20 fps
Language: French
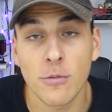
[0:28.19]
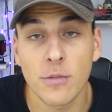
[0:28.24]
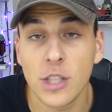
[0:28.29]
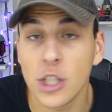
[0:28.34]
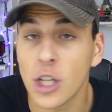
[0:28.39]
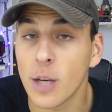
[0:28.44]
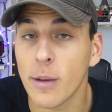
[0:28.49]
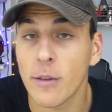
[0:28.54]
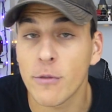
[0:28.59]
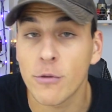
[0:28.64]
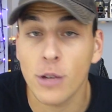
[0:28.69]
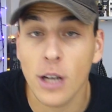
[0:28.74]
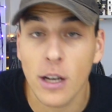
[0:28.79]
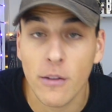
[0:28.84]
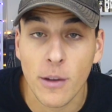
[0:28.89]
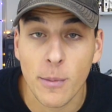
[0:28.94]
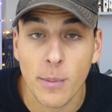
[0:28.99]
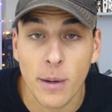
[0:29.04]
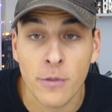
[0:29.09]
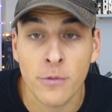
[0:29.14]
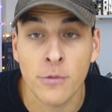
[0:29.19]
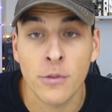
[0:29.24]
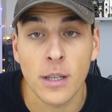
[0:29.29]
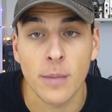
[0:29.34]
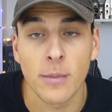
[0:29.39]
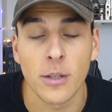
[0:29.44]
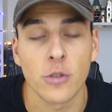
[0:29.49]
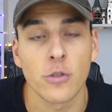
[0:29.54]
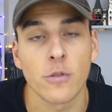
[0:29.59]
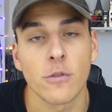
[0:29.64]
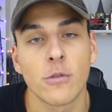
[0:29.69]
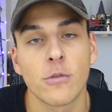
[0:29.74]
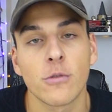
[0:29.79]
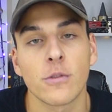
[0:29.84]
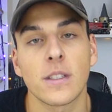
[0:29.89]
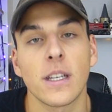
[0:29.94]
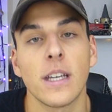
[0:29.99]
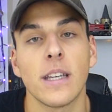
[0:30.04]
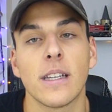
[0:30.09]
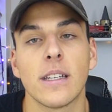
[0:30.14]
Si jamais vous ne l'avez pas vu, eh bien, je vous
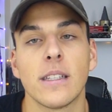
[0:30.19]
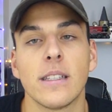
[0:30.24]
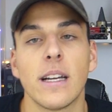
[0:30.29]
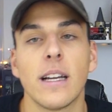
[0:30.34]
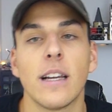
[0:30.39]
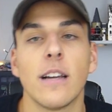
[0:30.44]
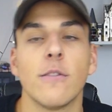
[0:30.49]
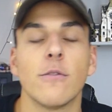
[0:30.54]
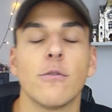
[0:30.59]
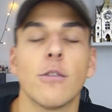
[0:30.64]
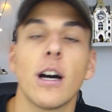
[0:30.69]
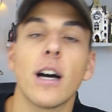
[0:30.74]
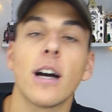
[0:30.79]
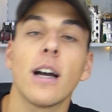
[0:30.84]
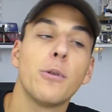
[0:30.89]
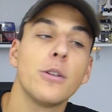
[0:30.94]
conseille d'aller le voir.